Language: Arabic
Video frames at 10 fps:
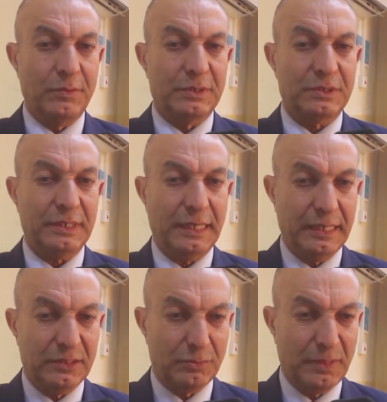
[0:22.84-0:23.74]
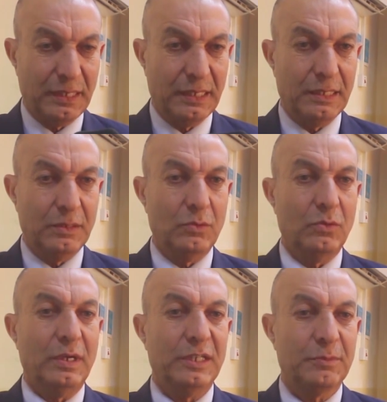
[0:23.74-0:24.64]
وتصحيح الأسماء
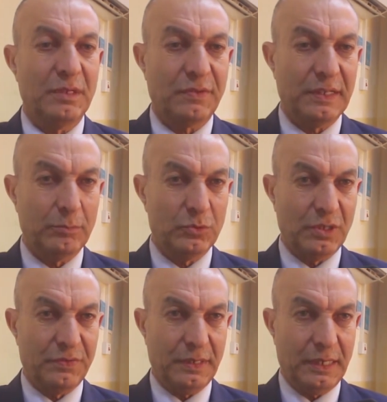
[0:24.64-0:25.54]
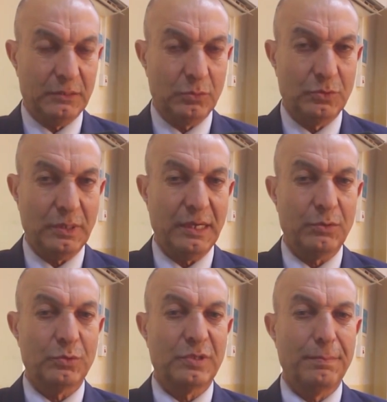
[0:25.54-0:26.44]
وحجب الأفراد المسافرين حيث
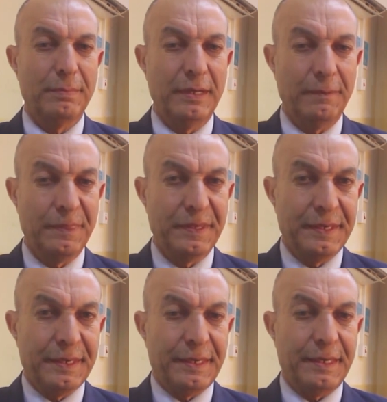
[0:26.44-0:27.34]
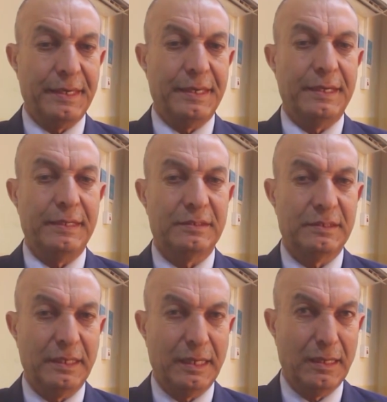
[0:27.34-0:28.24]
حيث تم
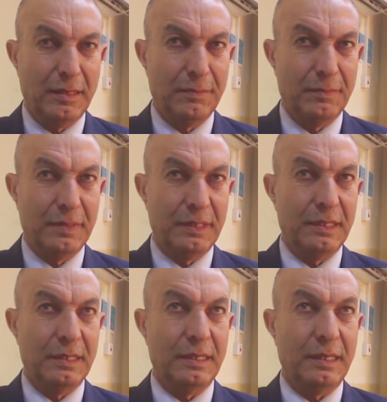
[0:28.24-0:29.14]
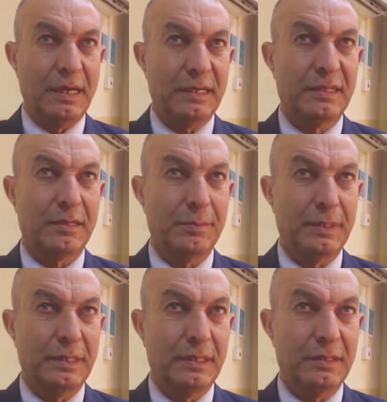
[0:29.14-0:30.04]
استلام أكثر
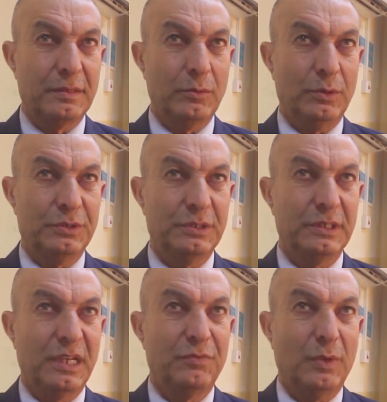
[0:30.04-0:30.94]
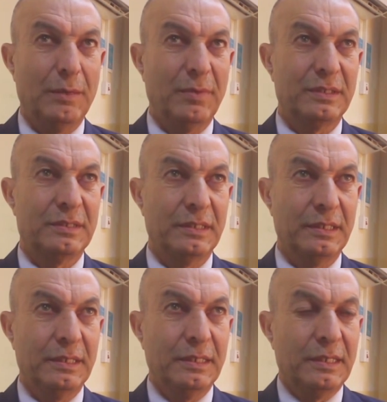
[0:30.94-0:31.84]
من 22 ألف
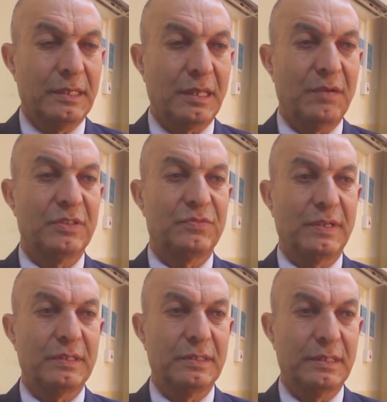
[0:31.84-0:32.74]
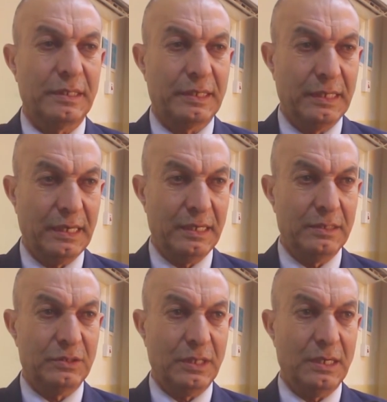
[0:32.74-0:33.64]
معاملة إضافة فرد
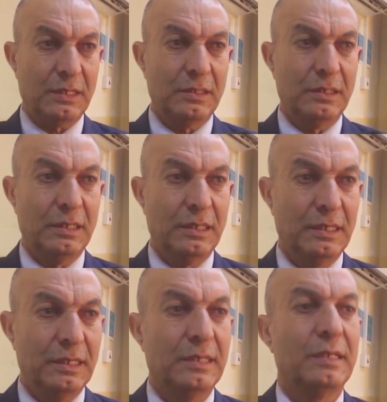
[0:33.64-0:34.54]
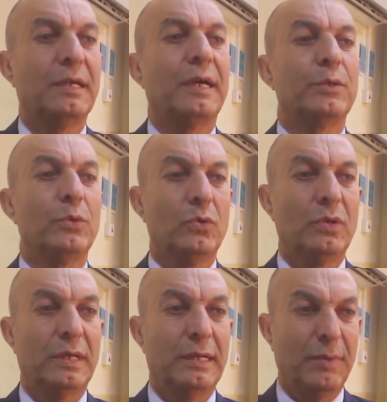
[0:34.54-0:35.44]
خلال شهر
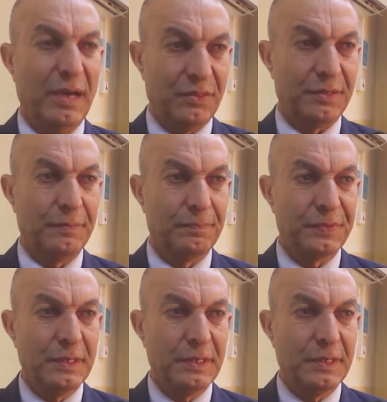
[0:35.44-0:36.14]
أيلول الماضي